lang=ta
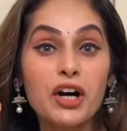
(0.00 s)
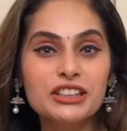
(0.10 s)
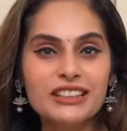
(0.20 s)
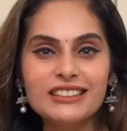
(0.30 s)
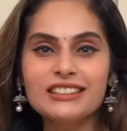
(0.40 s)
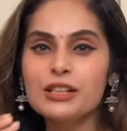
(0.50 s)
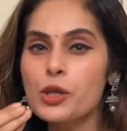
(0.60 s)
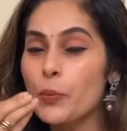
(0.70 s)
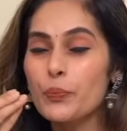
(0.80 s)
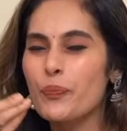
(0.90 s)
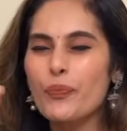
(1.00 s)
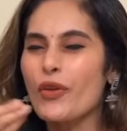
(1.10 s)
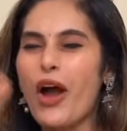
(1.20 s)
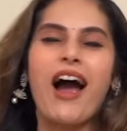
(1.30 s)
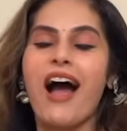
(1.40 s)
அதை எடுத்து
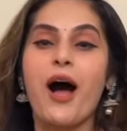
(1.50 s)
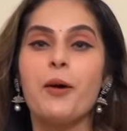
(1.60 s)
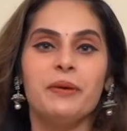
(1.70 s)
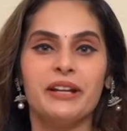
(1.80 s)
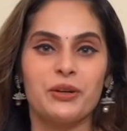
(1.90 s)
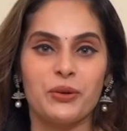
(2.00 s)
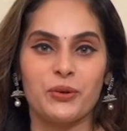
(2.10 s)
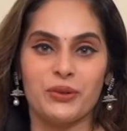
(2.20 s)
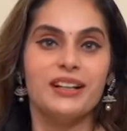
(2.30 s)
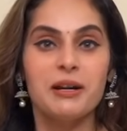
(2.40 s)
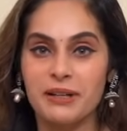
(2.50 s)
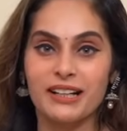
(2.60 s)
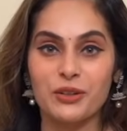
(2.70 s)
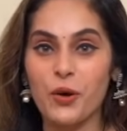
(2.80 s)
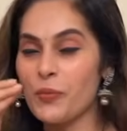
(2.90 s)
அப்படி இருக்கணும் எப்படி
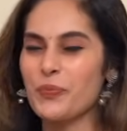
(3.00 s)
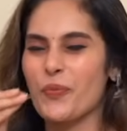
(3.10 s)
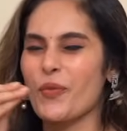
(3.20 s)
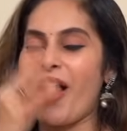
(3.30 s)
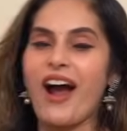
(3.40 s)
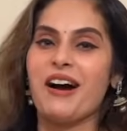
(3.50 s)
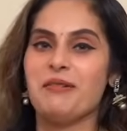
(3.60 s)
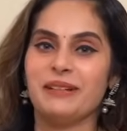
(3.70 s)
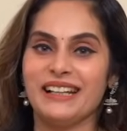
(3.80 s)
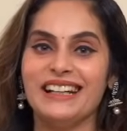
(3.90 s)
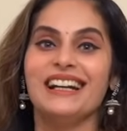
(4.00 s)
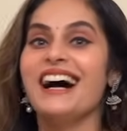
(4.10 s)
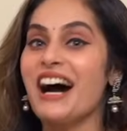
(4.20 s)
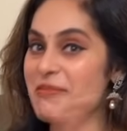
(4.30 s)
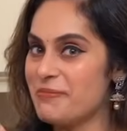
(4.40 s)
இருக்கணும் அப்படி
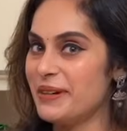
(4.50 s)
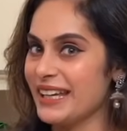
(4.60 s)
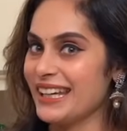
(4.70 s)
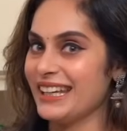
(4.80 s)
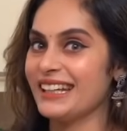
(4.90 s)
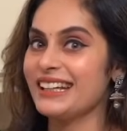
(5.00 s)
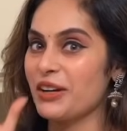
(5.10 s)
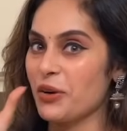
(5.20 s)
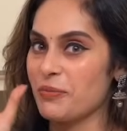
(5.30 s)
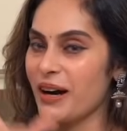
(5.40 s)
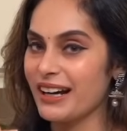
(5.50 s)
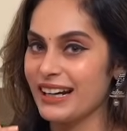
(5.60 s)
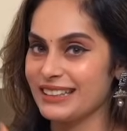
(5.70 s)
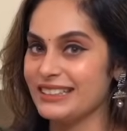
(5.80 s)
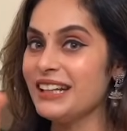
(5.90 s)
அப்படி இருக்கிற ஒரு மாங்காய்
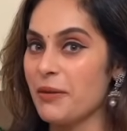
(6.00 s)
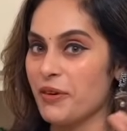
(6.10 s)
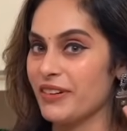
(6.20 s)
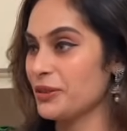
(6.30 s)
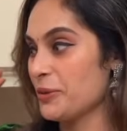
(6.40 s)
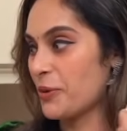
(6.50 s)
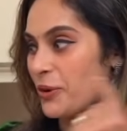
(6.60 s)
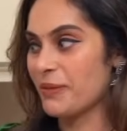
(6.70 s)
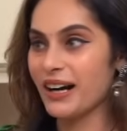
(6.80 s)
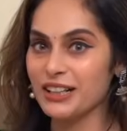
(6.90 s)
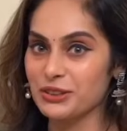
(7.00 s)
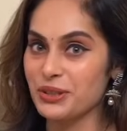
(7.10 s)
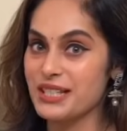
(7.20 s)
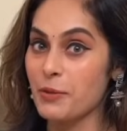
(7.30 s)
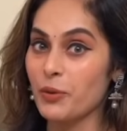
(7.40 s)
எடுத்து நம்ம வந்து இப்போ ஒரு மாங்காய்
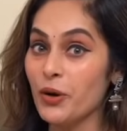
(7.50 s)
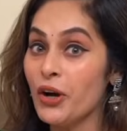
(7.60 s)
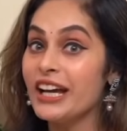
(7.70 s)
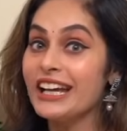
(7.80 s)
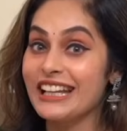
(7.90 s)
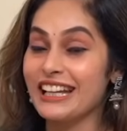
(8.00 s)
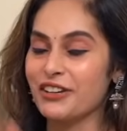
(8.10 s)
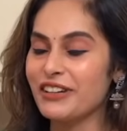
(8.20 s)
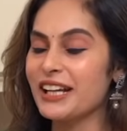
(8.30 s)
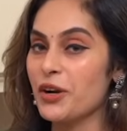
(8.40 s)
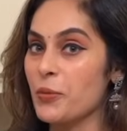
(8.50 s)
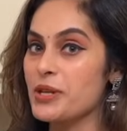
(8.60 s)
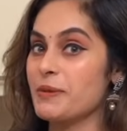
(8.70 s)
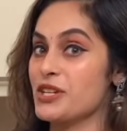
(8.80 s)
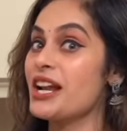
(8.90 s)
தொக்கு செய்ய போகிறோம் இது எங்கள் வீட்டில் ரொம்ப
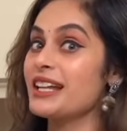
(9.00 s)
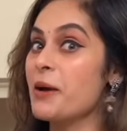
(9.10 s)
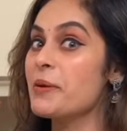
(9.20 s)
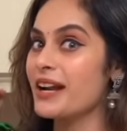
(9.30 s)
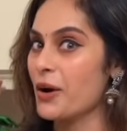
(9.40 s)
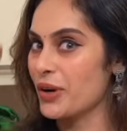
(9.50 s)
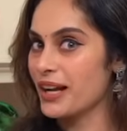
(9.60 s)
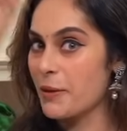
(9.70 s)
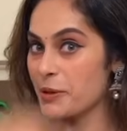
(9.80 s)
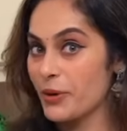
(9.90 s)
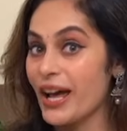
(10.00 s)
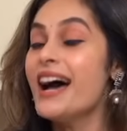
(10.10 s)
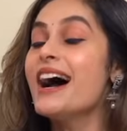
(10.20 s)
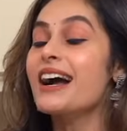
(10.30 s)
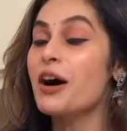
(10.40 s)
ஸ்பெஷல் அது எப்படி நான் உங்களுக்கு காமி
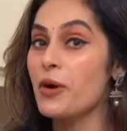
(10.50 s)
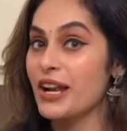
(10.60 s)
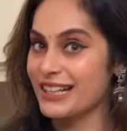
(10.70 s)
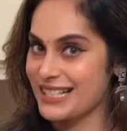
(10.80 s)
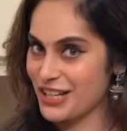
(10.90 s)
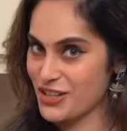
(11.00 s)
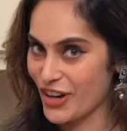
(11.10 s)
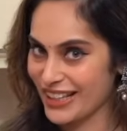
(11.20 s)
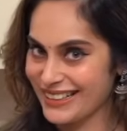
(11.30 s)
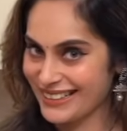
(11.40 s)
போகிறேன் லெட்டர்ஸ் என்ஜாய்